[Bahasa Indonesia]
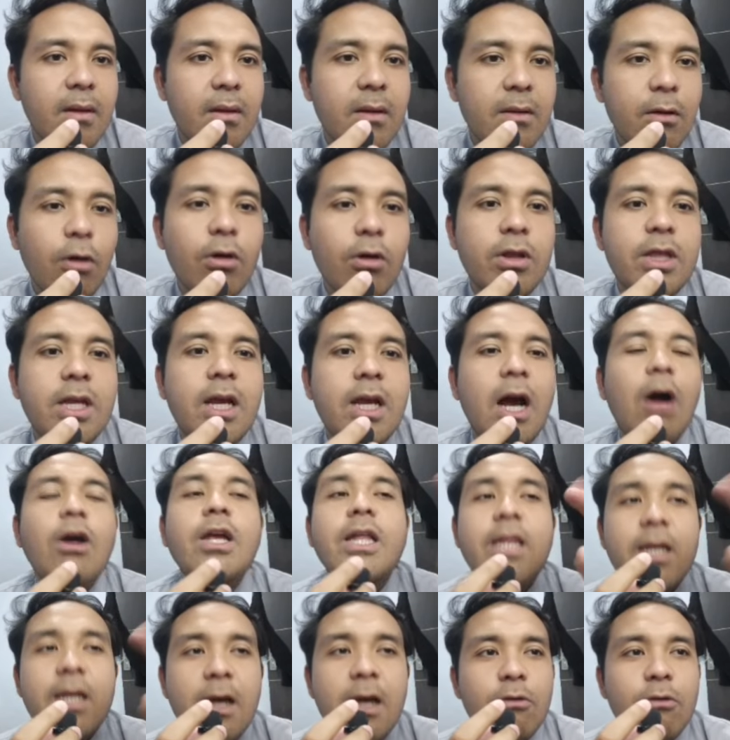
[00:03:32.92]
Oh tiga oh
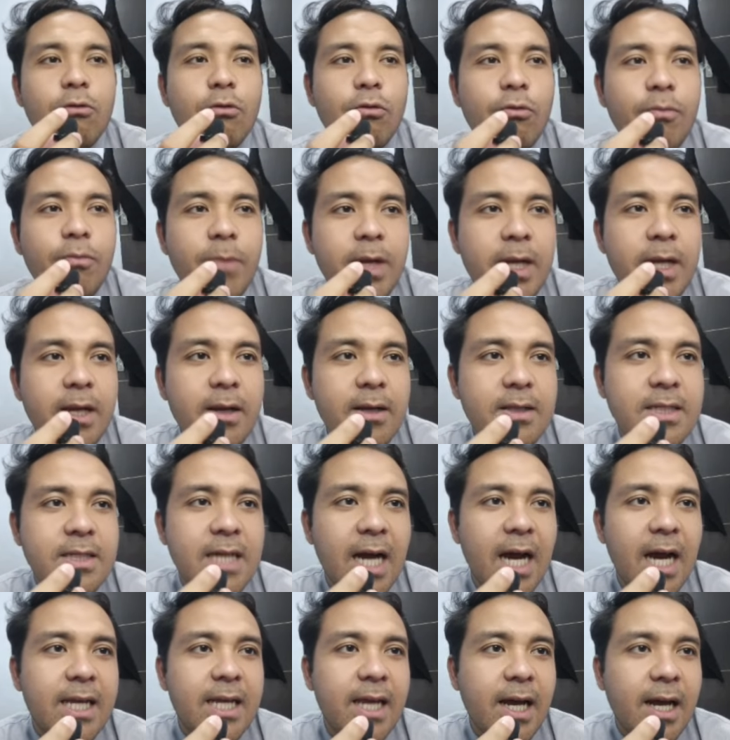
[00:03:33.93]
iya tinggal Kurumi
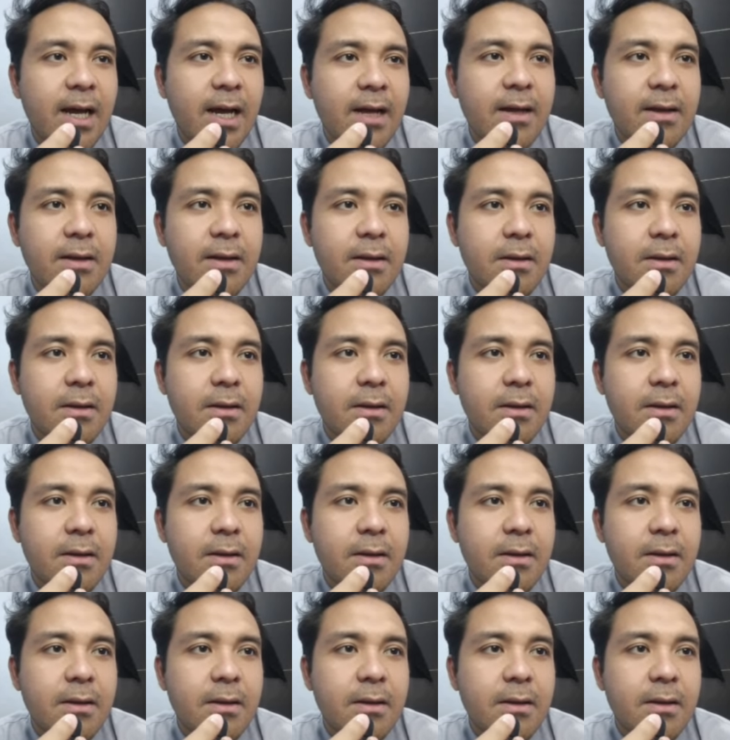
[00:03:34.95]
Cahaya